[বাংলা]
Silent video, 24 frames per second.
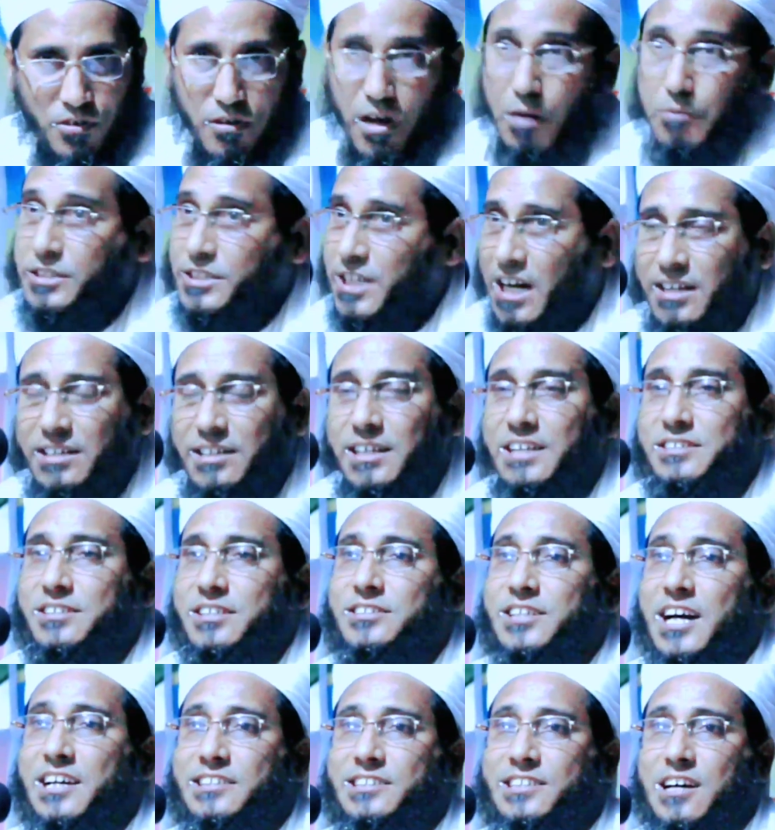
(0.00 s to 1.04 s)
আমি জান্নাতে
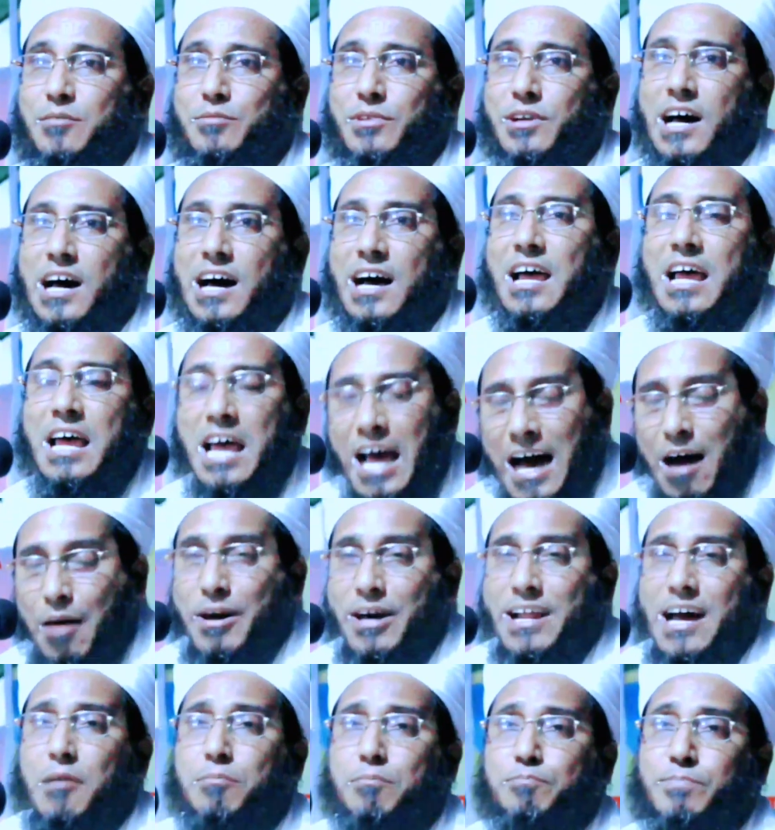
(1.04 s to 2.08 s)
যাইতাম না আমার
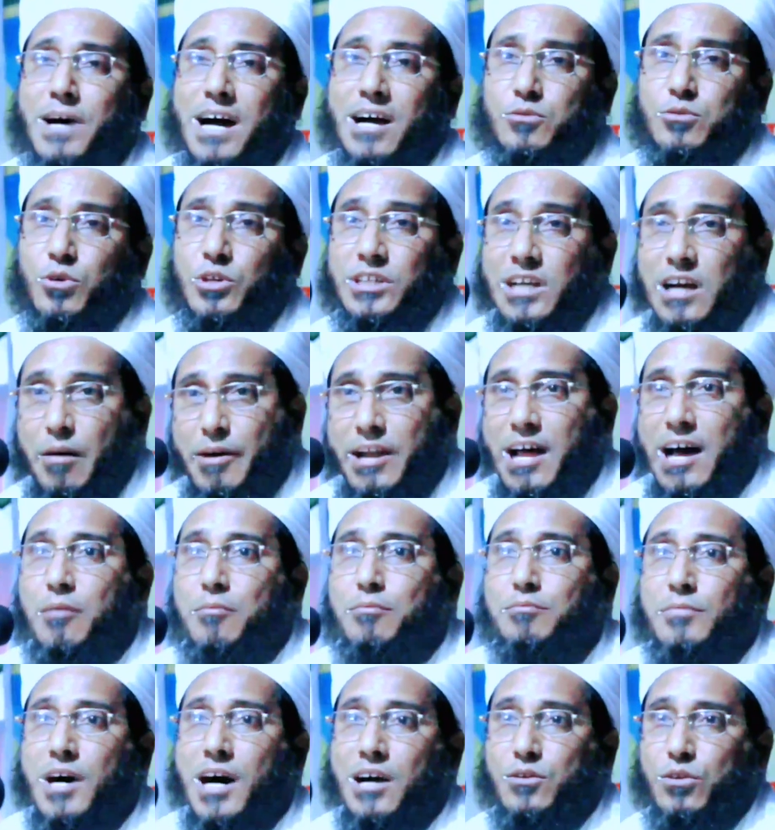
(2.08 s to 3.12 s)
আব্বা কই আমার
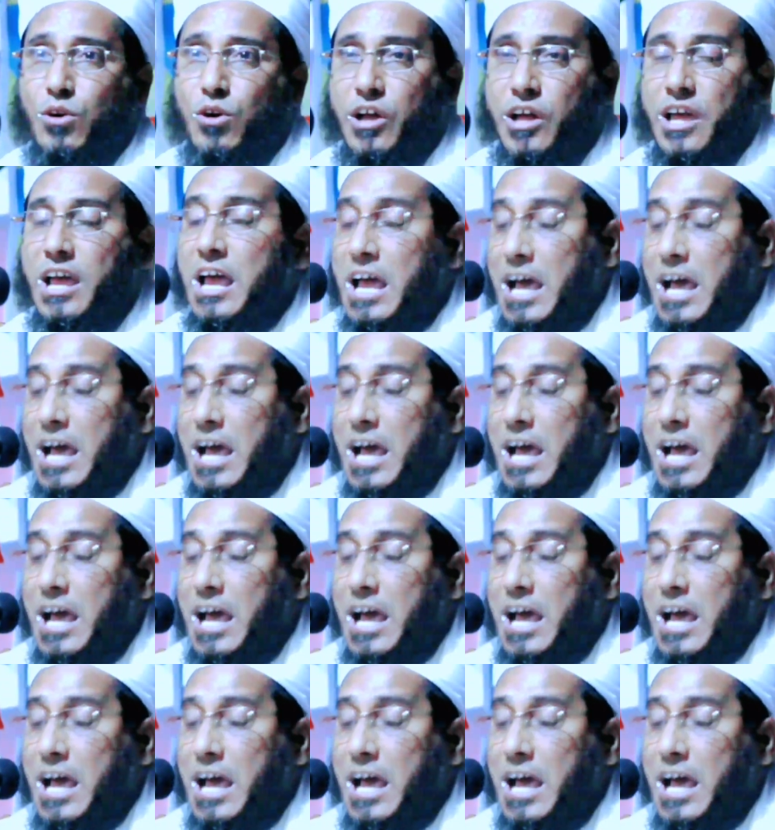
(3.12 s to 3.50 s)
আম্মা কই